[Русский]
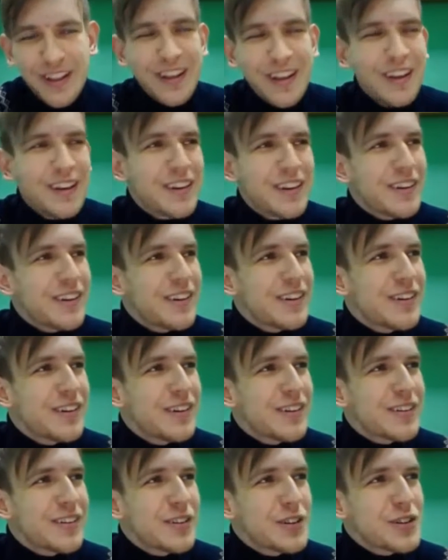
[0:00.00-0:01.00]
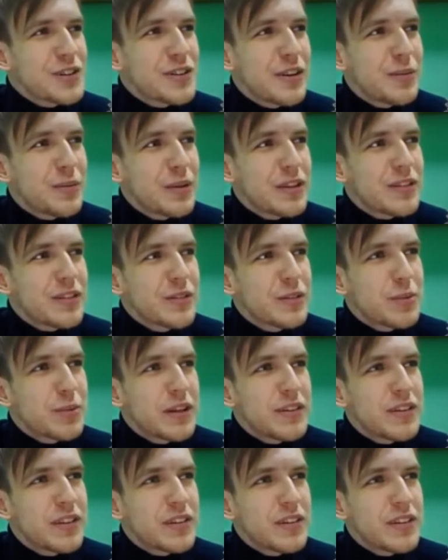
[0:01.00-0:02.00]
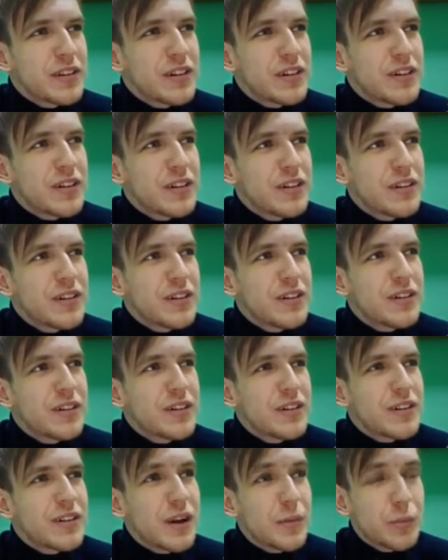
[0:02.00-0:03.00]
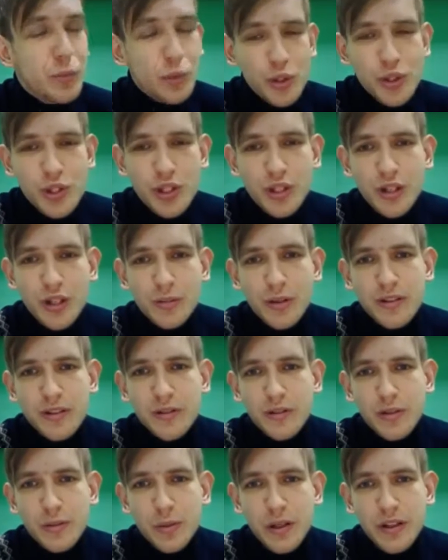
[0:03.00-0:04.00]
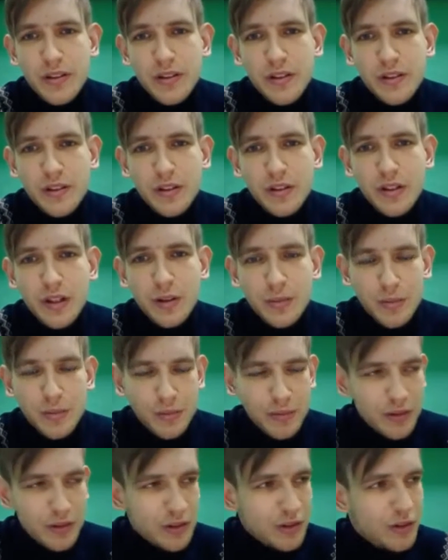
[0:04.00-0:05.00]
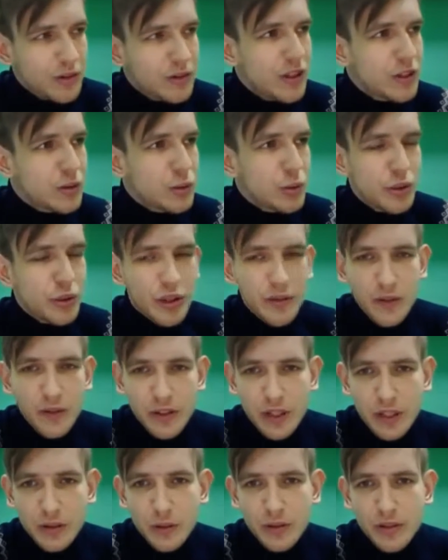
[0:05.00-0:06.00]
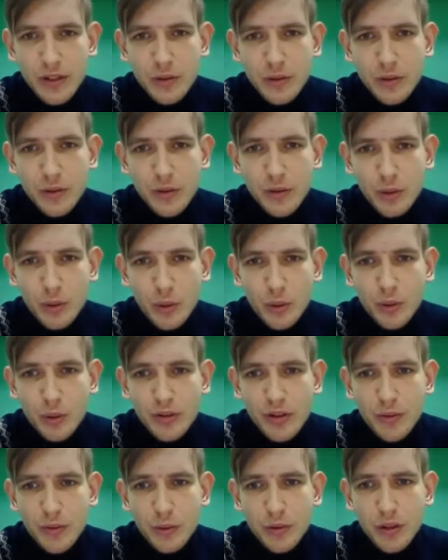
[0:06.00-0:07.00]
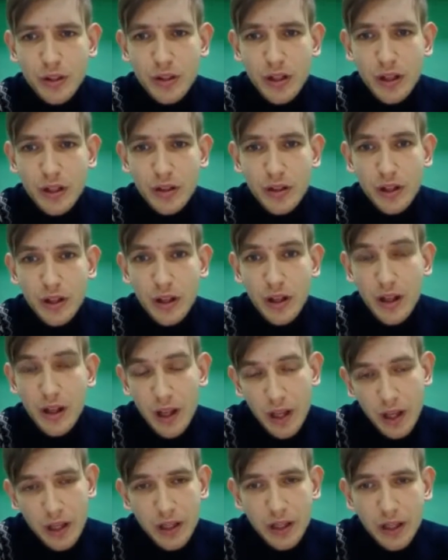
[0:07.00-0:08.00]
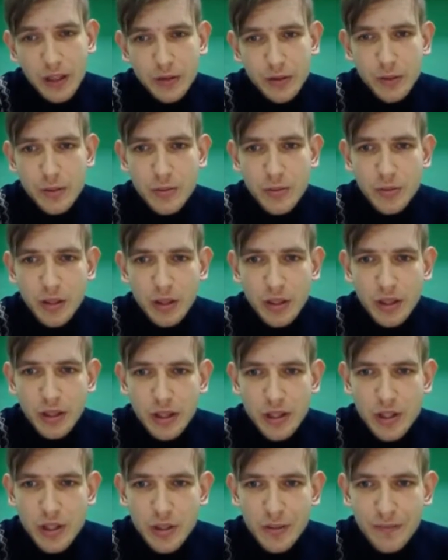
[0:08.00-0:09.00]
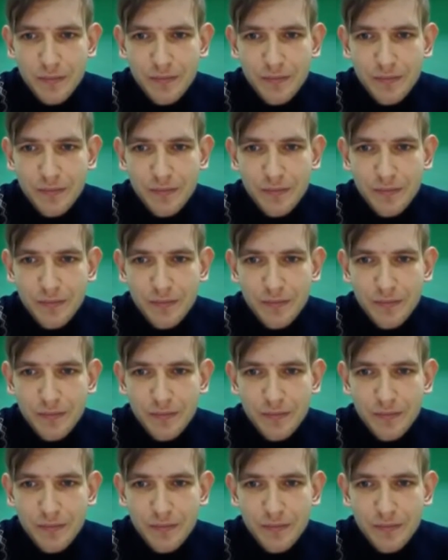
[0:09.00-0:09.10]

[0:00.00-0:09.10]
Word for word: э, слышать о массовых протестах протестах э, рабочих, о массовых протестах там, сотрудников одного завода, другого завода и так далее. И это, в общем-то, логично.